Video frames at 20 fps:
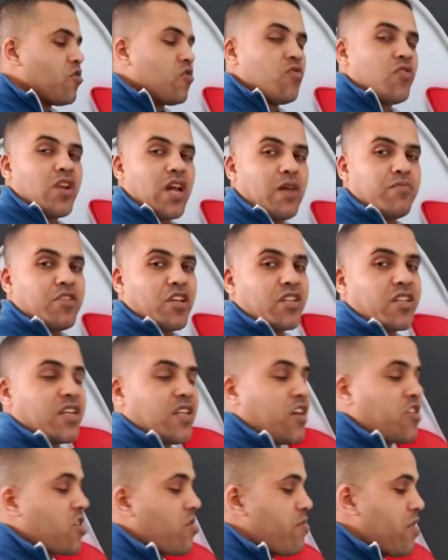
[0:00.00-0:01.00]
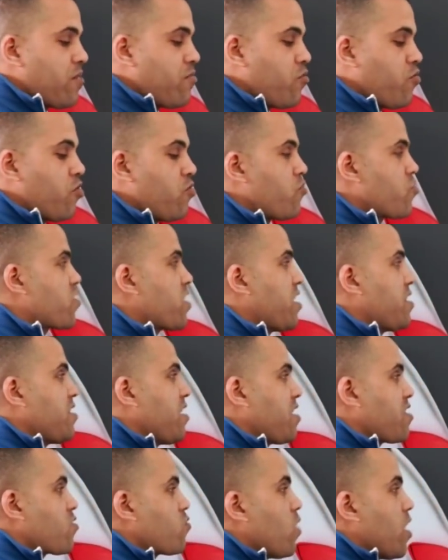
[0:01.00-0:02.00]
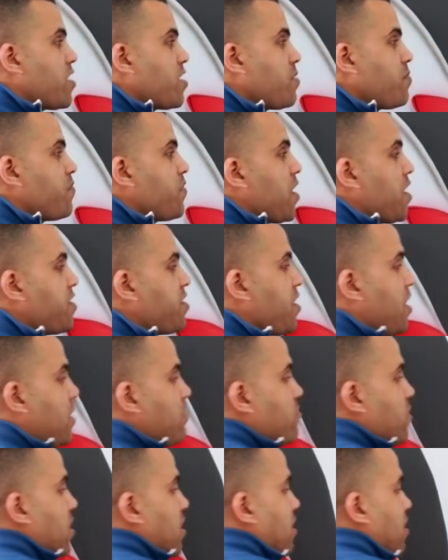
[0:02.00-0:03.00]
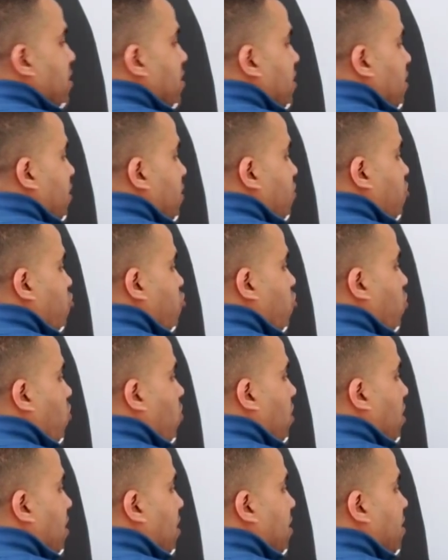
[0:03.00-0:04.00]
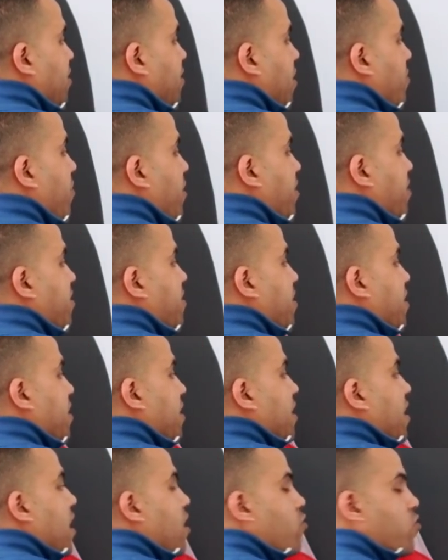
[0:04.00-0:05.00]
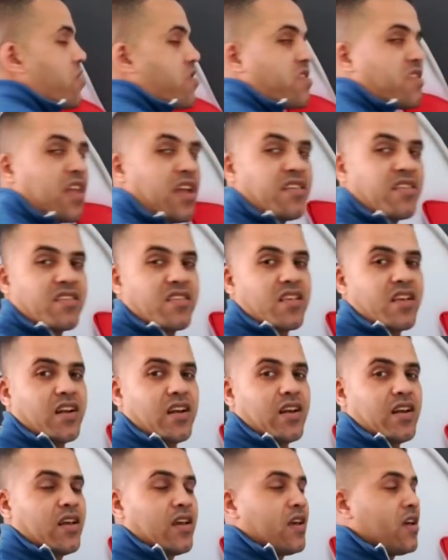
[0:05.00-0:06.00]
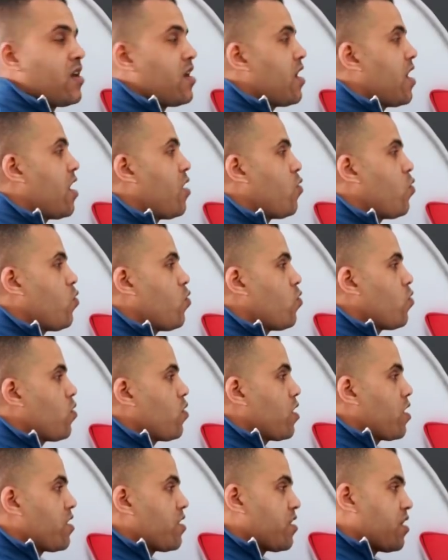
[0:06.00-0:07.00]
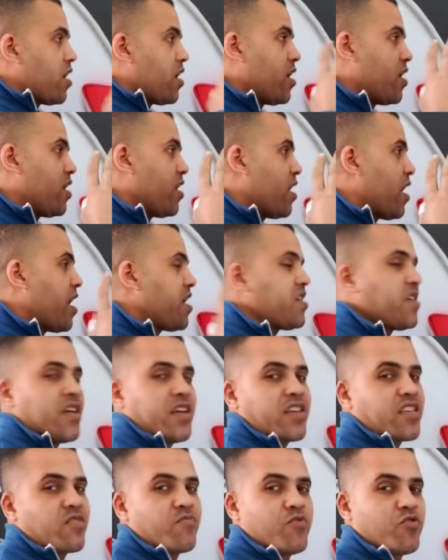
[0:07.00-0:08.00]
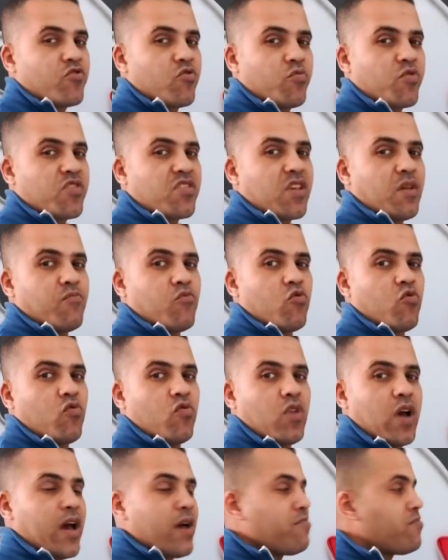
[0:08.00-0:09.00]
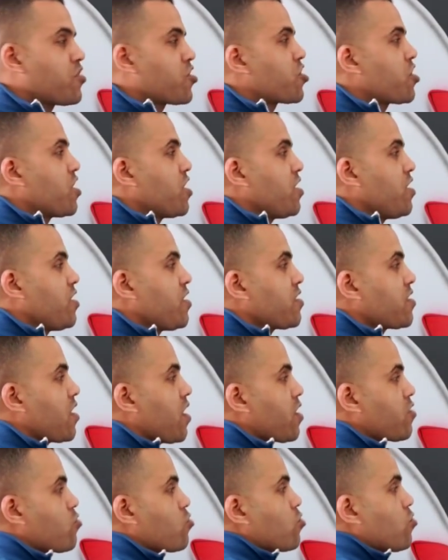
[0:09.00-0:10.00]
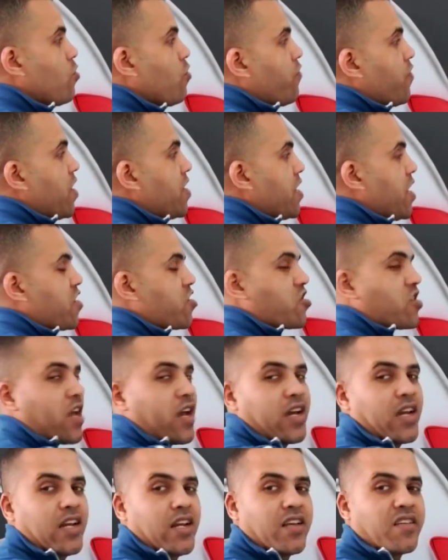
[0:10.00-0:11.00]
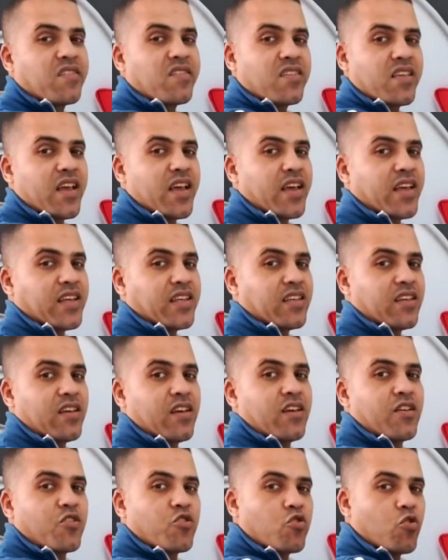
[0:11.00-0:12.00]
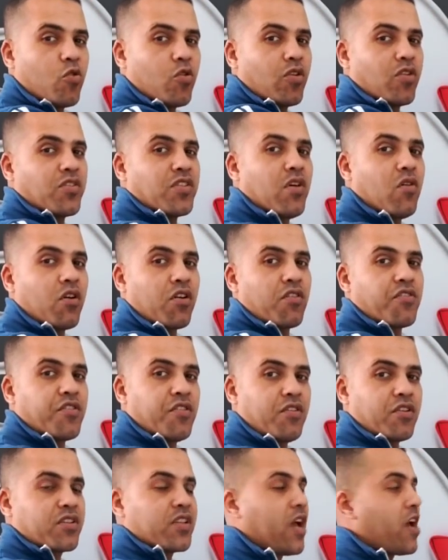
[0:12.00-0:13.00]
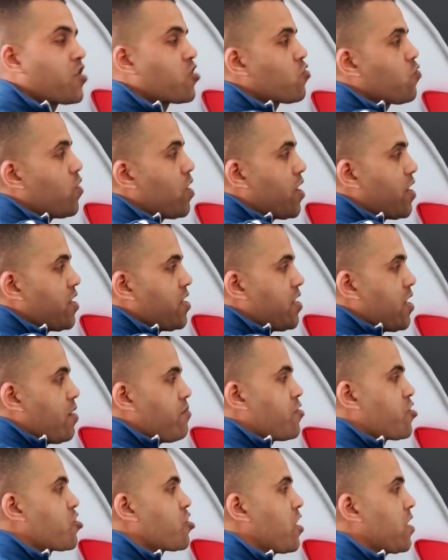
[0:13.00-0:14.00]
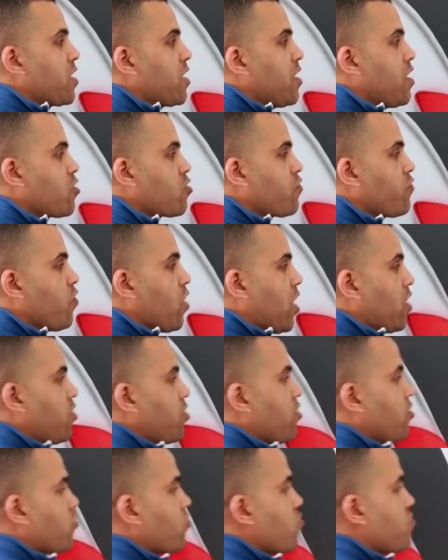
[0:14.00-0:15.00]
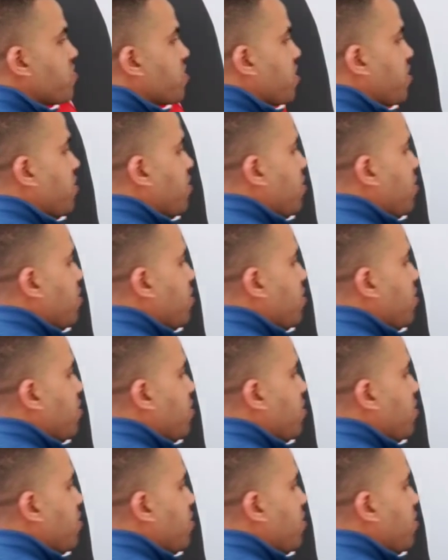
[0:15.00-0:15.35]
باللون الأبيض كده يا شباب وبالمسدس وهنبدأ نعمل شغل نبرتيه أو ستنسل أو آه، اي اسم انتوا بتسموه اهم شيء ان انت تشوف انا هشتغل ازاي شغل دورانات عشوائيه بالشكل اللي هتشوفوه حضراتكم